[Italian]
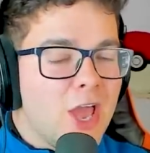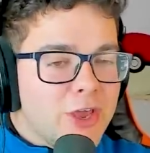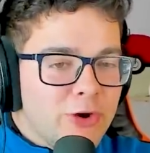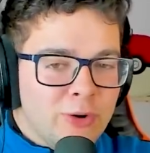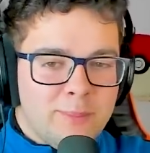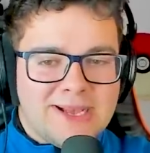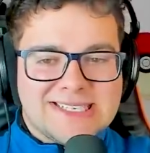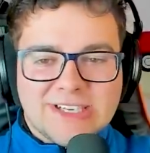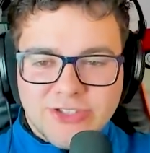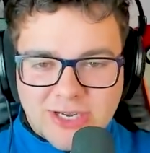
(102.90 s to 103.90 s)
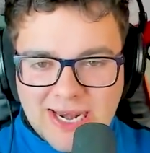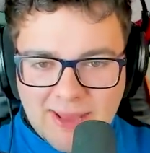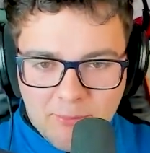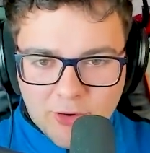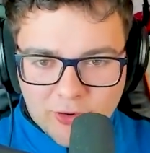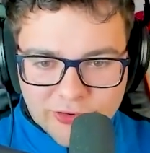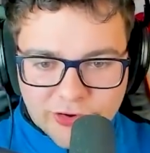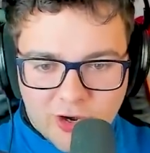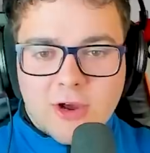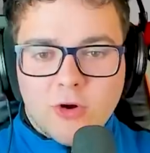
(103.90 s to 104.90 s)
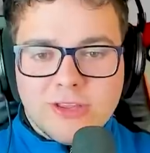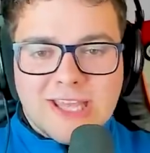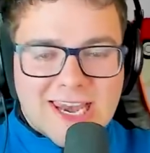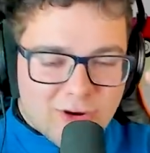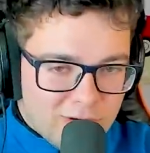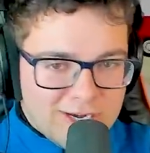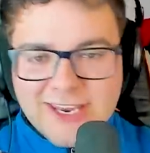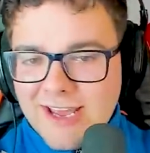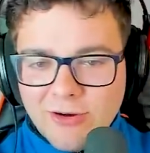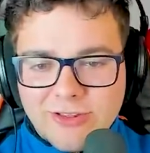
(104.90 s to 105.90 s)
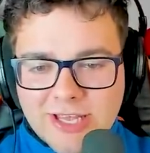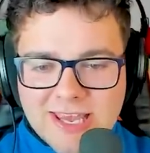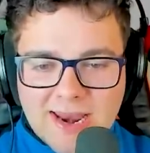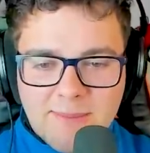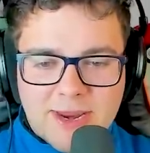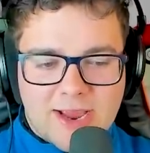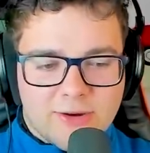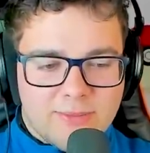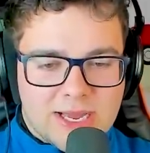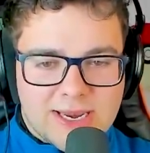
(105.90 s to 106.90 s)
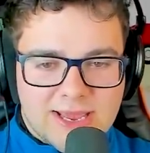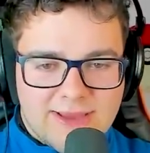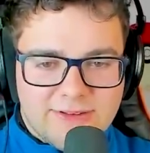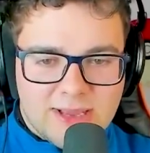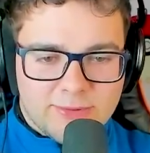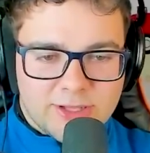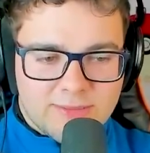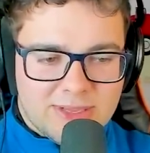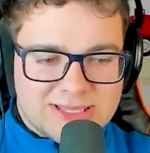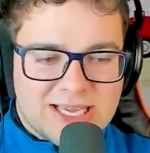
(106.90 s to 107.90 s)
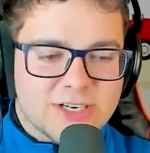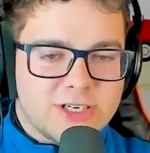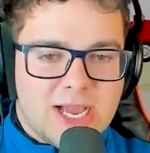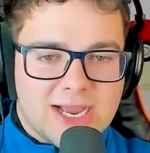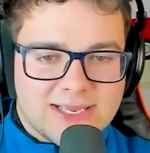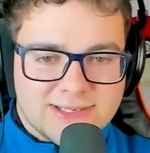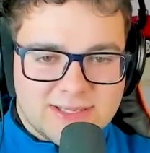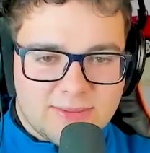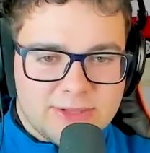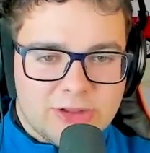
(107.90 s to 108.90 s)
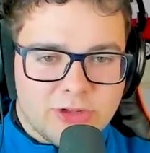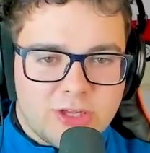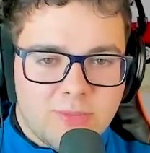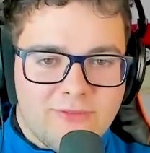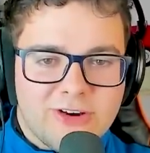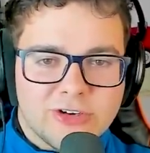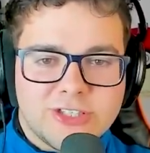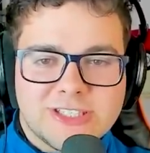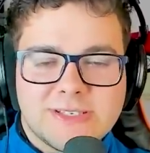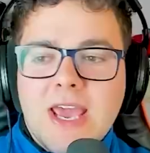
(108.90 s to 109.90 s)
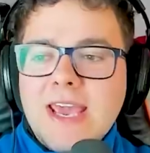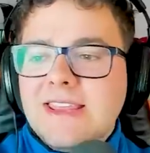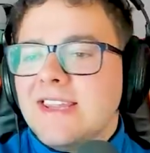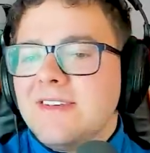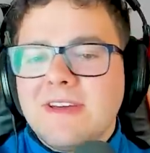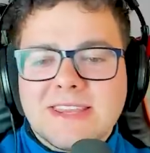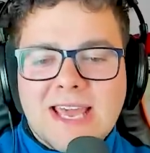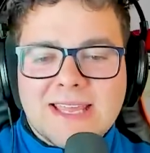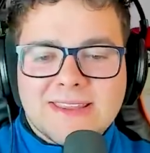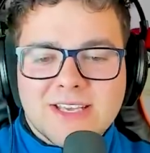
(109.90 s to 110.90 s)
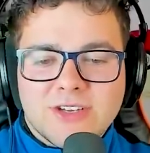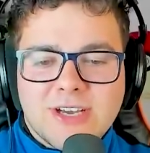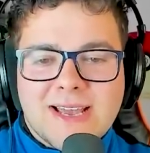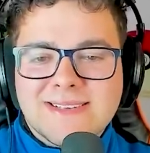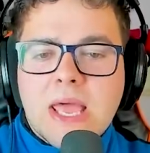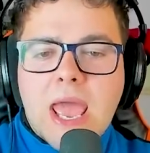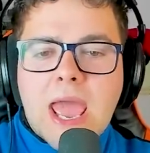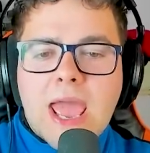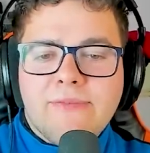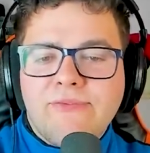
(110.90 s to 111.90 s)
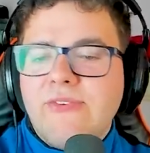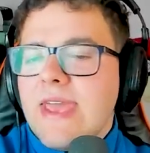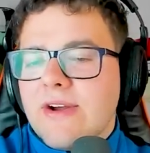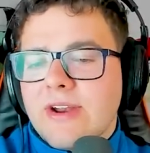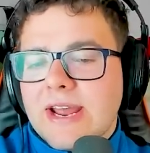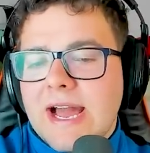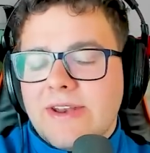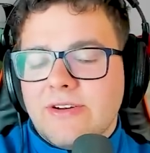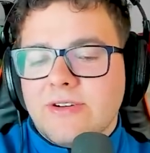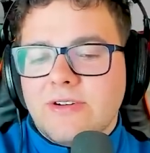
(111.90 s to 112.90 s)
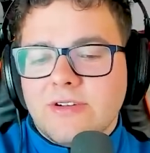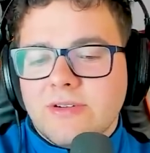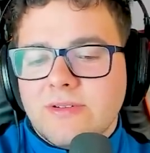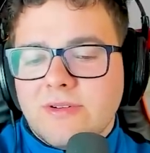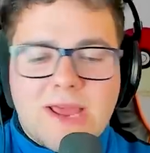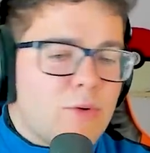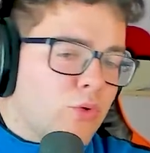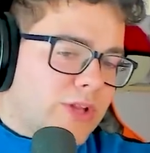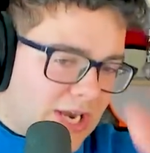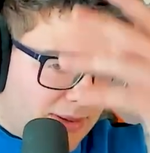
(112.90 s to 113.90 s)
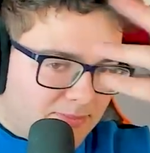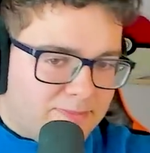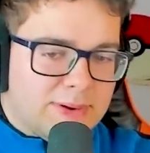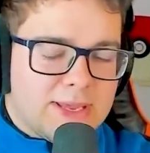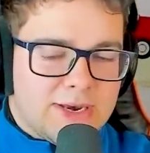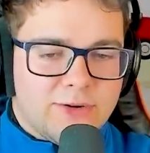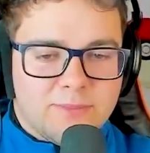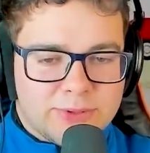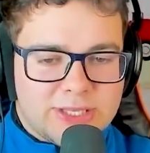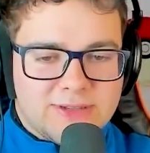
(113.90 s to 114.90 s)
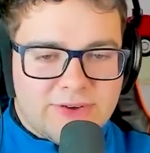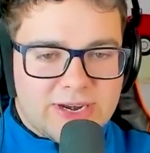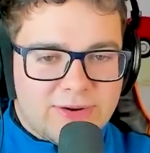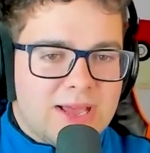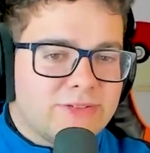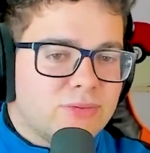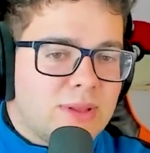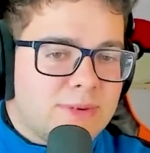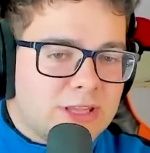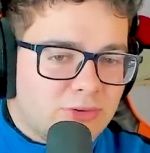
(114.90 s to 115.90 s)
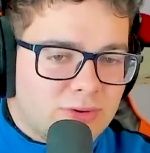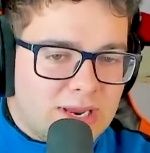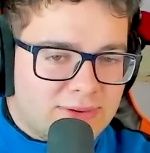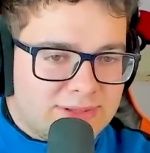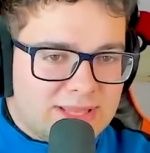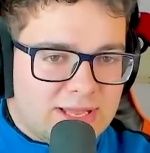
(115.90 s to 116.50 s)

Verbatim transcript: In un paesaggio clamoroso Con delle colline, con degli alberi Ecco magari evitiamo di ribaltarci Anche se stiamo andando tipo velocissimi Ed è divertente, cioè è figo raga N non, non, è utile Perché non potete fare assolutamente nulla in questa